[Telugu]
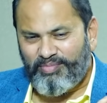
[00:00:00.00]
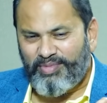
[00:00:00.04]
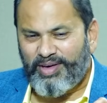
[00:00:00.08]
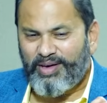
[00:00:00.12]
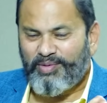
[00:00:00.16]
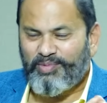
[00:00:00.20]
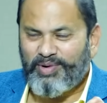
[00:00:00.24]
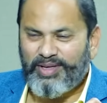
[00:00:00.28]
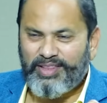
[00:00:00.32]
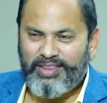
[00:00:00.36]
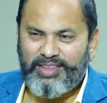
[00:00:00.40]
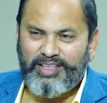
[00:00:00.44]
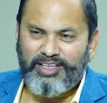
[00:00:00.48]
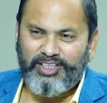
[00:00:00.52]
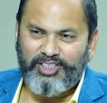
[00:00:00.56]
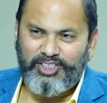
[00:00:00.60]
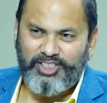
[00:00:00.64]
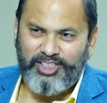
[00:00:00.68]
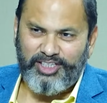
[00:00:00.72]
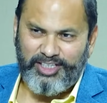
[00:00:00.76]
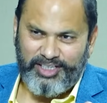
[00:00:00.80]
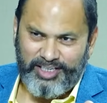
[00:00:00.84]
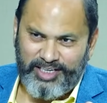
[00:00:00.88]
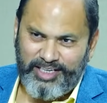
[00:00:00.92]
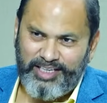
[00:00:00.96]
మేము
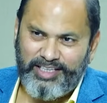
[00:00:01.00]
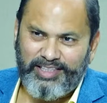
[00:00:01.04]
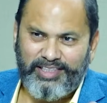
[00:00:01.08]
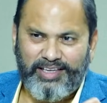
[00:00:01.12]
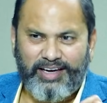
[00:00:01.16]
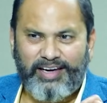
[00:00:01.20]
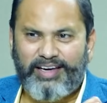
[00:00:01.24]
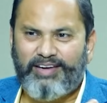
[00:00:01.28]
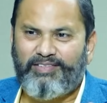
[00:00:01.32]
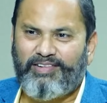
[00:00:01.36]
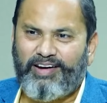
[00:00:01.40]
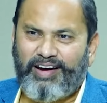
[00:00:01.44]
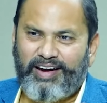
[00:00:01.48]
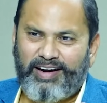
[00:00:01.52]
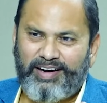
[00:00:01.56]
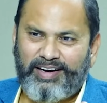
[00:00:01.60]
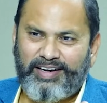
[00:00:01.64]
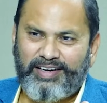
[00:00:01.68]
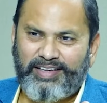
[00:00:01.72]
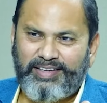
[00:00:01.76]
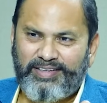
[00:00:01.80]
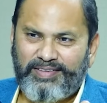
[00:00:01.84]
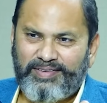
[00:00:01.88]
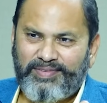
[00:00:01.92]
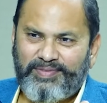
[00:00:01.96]
అందించే టీ తాగి
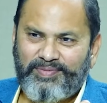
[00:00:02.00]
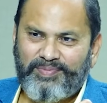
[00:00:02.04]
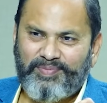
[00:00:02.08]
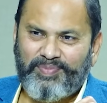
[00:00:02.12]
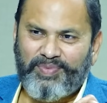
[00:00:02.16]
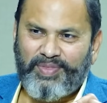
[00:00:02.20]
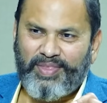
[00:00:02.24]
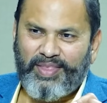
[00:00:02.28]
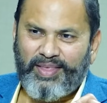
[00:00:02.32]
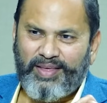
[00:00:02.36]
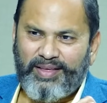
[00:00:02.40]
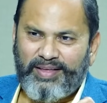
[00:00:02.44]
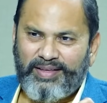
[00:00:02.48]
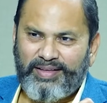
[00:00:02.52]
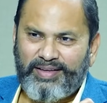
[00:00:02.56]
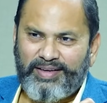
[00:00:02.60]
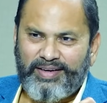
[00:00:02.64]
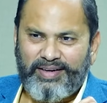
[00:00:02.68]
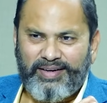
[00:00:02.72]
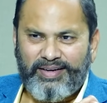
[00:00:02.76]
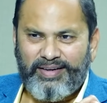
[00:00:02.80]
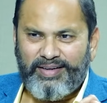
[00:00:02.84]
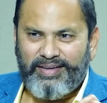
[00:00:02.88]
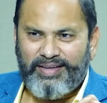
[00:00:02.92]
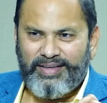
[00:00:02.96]
వెళ్ళండి
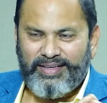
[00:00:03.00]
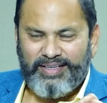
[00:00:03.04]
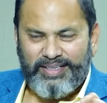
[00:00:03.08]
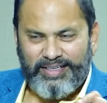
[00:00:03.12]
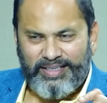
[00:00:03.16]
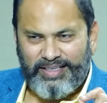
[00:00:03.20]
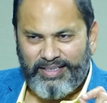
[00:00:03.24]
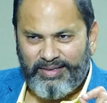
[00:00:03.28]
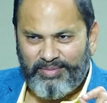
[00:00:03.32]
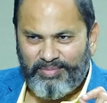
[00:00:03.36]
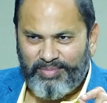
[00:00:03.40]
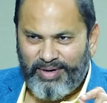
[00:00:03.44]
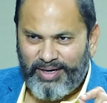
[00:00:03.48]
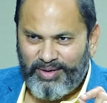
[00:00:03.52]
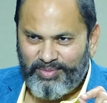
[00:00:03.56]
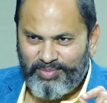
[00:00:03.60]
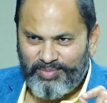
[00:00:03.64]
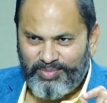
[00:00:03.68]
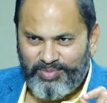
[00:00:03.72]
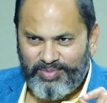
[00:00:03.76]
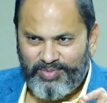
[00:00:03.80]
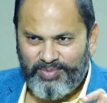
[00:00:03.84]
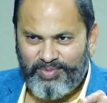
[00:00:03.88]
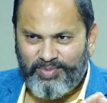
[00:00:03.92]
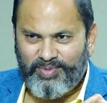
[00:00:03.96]
ఈ మనం
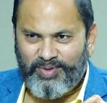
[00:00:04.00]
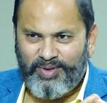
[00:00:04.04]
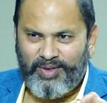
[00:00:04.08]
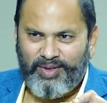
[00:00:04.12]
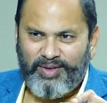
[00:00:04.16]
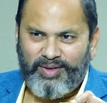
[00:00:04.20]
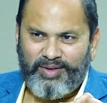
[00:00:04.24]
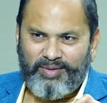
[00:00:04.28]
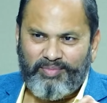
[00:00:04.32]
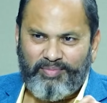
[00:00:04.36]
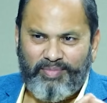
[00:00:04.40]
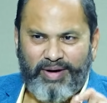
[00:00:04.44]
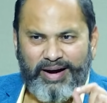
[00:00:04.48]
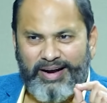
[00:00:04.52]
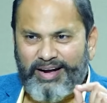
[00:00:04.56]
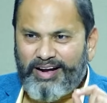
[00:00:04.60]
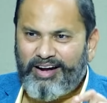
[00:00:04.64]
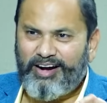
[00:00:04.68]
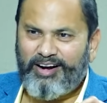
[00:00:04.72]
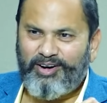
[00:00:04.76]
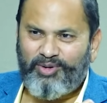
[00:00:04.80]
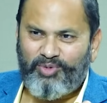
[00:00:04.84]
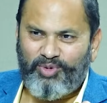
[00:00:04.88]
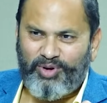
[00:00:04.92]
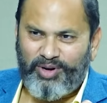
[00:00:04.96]

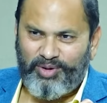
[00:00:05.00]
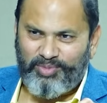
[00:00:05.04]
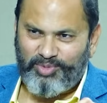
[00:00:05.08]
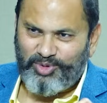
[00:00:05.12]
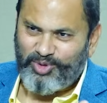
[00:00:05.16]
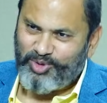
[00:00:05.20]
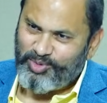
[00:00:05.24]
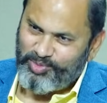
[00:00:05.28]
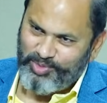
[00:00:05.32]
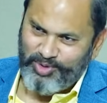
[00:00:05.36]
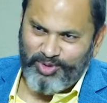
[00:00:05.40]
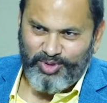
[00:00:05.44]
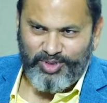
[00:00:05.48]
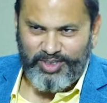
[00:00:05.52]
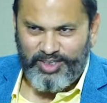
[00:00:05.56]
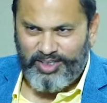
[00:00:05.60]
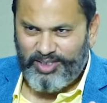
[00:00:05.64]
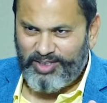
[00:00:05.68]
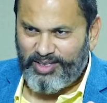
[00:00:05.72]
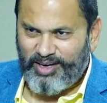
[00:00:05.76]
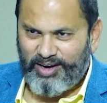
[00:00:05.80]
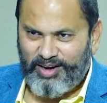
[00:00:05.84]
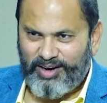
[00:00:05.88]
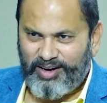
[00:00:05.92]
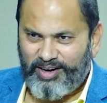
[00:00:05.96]
మాట్లాడుకునే ముందు ముందు టీ
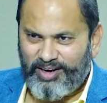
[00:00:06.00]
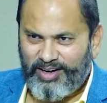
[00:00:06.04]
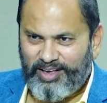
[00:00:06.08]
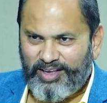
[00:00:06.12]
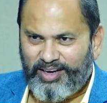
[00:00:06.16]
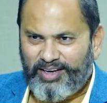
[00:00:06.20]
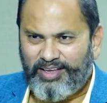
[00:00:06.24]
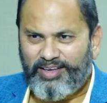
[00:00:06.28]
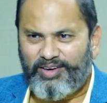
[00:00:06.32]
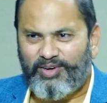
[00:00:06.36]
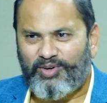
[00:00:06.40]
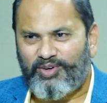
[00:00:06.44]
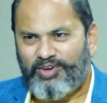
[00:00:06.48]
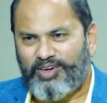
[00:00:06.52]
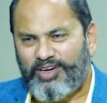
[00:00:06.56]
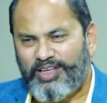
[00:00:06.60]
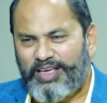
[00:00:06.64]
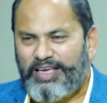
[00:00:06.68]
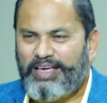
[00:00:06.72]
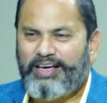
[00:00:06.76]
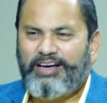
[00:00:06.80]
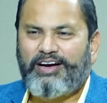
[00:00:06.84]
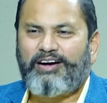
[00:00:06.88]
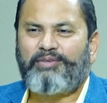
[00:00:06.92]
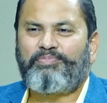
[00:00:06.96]
తాగండి అని ఒక
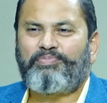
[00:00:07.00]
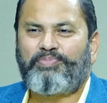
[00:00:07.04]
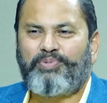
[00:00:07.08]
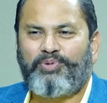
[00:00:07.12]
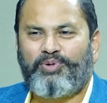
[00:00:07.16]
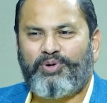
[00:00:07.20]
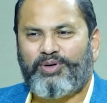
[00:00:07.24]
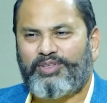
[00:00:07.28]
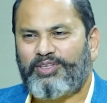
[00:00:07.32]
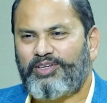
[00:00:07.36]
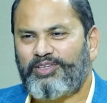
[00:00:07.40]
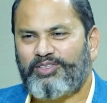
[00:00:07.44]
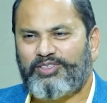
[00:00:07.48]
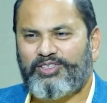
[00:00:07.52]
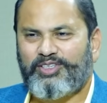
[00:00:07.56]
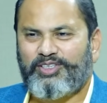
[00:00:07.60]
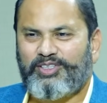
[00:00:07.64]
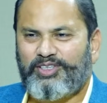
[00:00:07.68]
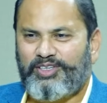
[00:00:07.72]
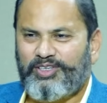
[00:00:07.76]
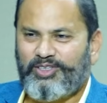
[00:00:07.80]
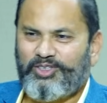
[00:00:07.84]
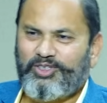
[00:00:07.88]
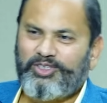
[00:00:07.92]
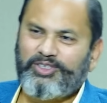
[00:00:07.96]
టీ కప్పు అతని
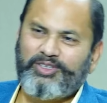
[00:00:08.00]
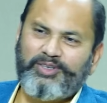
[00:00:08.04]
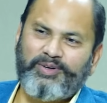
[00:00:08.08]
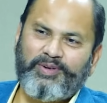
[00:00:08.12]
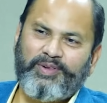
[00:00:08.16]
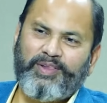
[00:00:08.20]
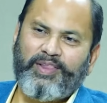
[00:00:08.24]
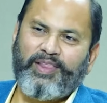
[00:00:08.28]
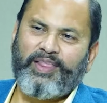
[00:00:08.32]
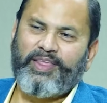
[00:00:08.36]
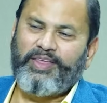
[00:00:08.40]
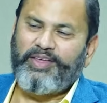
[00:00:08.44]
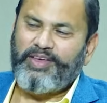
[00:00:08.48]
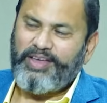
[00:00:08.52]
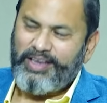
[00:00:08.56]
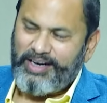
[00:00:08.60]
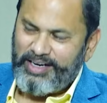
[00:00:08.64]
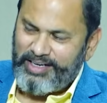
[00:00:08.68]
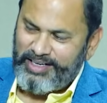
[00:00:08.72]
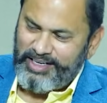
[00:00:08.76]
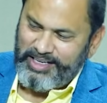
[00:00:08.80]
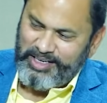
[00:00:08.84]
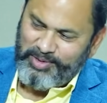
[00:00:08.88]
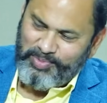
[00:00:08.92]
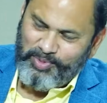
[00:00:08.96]
చేతికి ఇచ్చి ఈయన
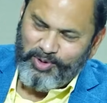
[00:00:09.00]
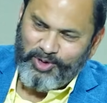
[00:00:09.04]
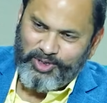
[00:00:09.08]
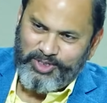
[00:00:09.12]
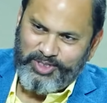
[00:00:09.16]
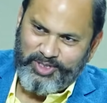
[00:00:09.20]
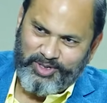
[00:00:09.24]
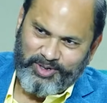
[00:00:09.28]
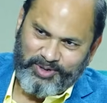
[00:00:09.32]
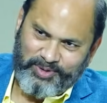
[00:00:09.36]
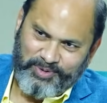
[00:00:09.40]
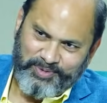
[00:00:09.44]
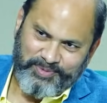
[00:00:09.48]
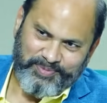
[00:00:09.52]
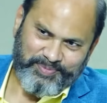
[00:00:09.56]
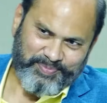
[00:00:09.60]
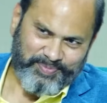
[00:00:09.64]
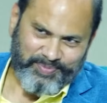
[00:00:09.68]
టీ పోస్తాడు